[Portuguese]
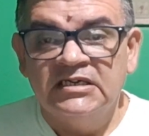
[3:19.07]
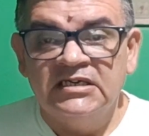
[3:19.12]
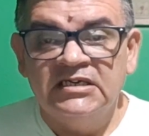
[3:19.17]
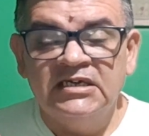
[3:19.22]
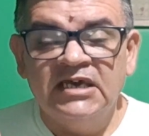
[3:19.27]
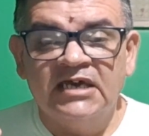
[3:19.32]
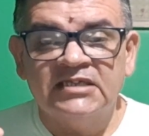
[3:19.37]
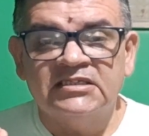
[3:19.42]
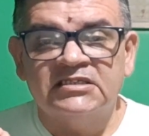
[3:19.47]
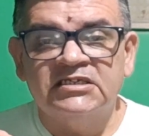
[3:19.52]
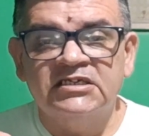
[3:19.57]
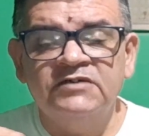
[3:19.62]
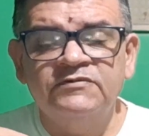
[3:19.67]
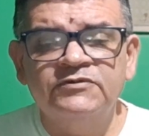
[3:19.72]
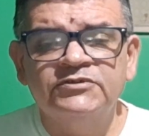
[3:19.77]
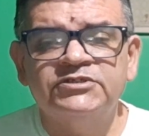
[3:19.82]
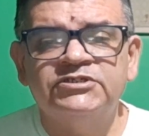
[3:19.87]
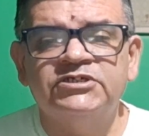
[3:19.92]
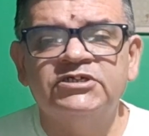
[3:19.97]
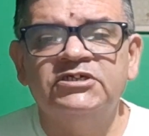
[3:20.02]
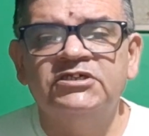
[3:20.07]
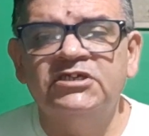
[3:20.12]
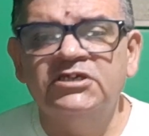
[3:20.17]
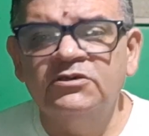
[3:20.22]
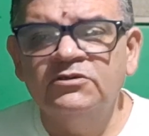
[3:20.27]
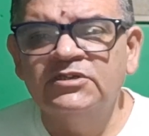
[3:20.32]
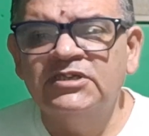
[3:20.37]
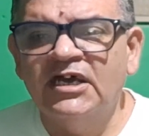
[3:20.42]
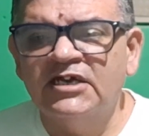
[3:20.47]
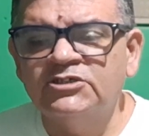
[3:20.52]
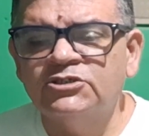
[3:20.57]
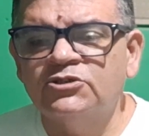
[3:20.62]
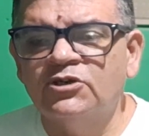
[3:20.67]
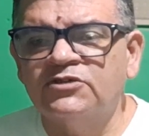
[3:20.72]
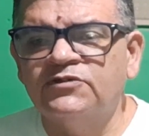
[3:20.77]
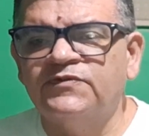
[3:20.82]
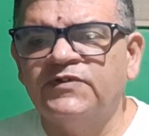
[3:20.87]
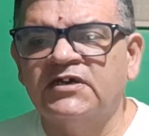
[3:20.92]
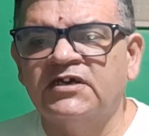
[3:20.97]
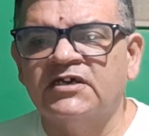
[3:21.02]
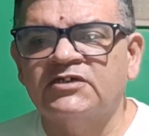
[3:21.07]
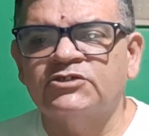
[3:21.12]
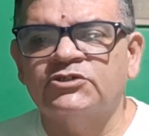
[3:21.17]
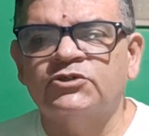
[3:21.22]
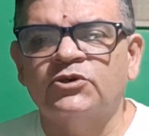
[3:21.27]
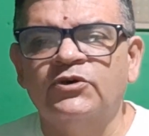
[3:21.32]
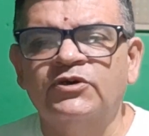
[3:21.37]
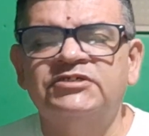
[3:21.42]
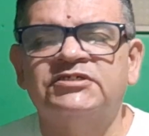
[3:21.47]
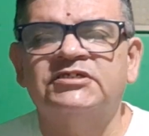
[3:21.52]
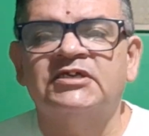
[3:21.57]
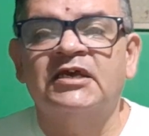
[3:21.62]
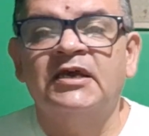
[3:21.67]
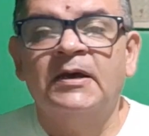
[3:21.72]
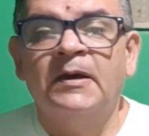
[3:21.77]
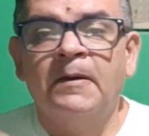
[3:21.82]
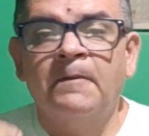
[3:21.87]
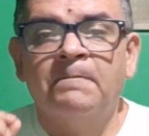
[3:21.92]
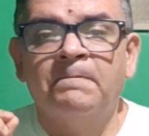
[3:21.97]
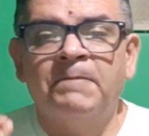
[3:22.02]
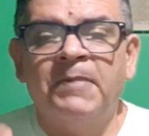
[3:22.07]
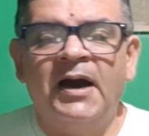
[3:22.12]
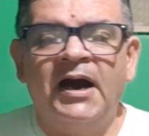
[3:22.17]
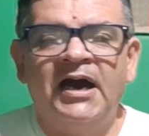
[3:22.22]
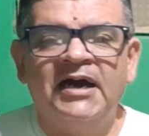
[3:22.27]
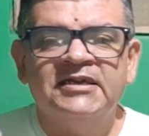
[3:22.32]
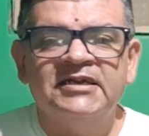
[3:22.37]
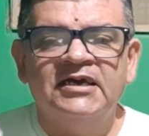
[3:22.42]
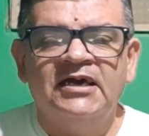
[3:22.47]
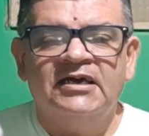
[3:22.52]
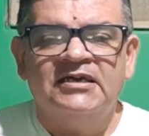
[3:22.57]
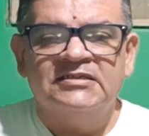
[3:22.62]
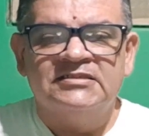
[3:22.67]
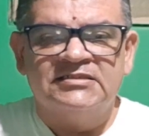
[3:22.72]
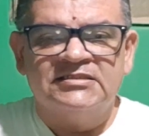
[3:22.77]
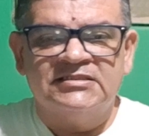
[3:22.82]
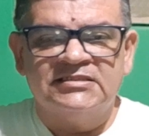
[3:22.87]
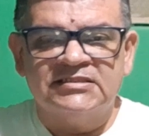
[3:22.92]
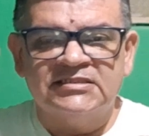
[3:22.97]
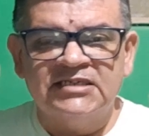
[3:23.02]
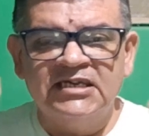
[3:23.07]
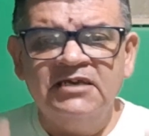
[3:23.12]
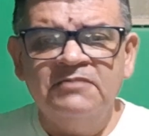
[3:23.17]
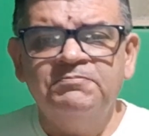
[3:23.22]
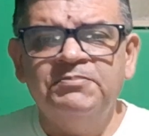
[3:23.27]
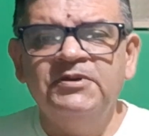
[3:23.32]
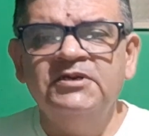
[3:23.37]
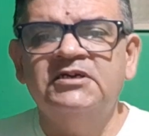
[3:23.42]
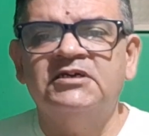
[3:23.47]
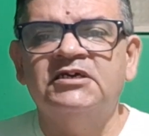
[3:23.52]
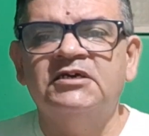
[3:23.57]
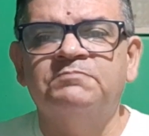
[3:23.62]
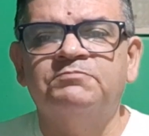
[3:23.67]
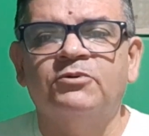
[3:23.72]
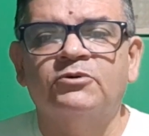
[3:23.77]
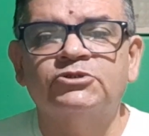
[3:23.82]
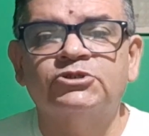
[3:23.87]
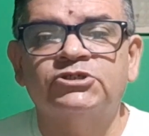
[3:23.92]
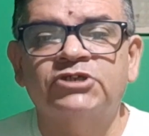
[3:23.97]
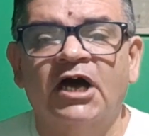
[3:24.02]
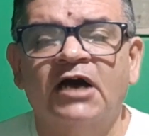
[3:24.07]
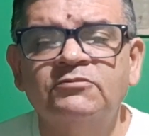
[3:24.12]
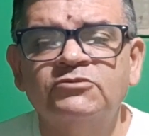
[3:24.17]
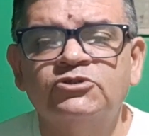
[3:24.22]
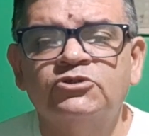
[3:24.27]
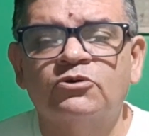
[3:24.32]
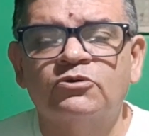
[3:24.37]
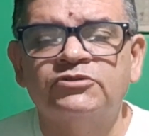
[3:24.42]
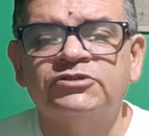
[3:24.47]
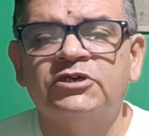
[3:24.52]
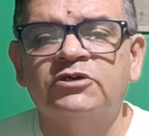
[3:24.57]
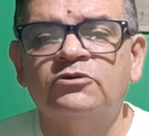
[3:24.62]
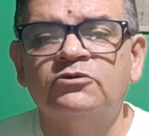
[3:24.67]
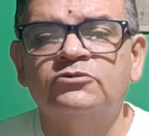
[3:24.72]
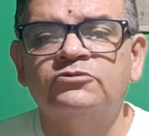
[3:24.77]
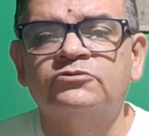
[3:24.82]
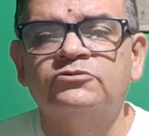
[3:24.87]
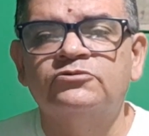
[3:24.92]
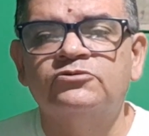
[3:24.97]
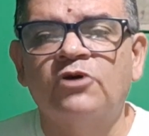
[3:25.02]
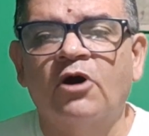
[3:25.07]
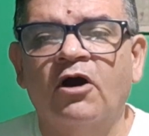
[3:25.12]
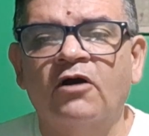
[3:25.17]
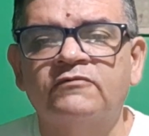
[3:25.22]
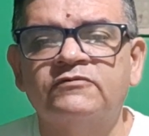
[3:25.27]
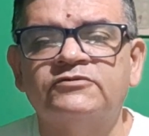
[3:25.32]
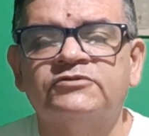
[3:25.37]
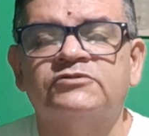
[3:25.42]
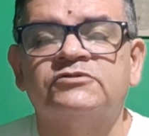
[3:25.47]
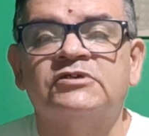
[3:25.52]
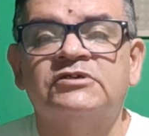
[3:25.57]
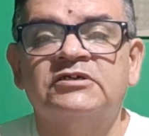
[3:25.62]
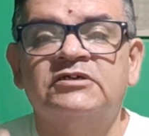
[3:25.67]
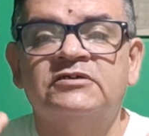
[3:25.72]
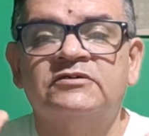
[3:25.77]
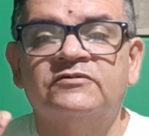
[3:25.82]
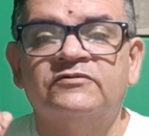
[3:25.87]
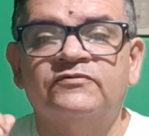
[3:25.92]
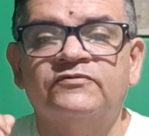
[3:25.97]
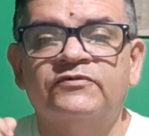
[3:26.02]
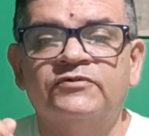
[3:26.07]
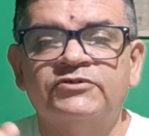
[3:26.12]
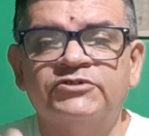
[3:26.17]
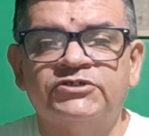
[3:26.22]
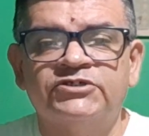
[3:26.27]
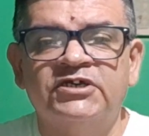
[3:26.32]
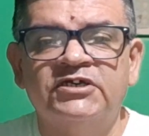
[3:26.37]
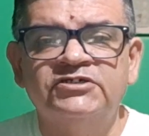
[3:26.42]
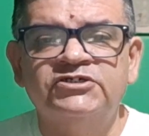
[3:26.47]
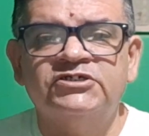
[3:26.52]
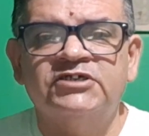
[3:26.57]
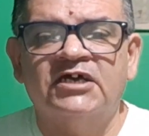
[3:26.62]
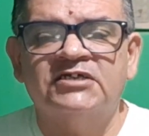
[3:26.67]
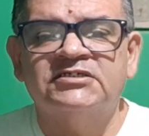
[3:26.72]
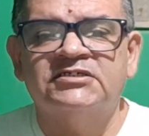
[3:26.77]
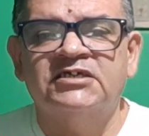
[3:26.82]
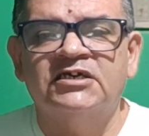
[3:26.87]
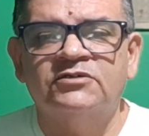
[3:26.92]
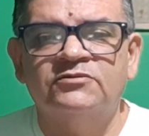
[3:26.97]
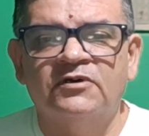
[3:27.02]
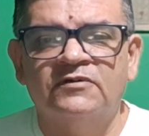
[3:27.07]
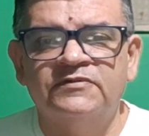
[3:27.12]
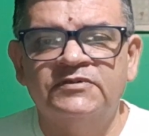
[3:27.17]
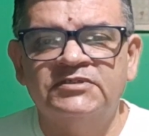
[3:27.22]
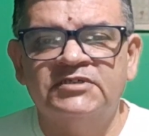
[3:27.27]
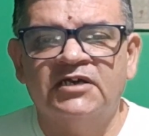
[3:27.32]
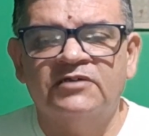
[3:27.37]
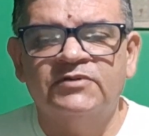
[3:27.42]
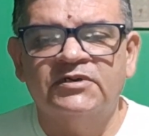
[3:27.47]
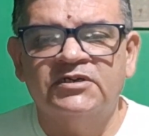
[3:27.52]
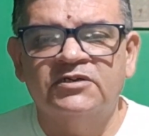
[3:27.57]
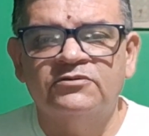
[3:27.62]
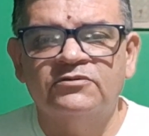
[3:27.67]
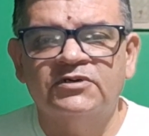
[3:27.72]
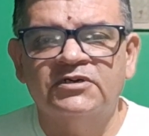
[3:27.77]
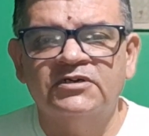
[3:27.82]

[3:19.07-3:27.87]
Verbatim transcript: E ative o sininho das notificações para sempre que postarmos conteúdo novos, você está sendo avisado aqui no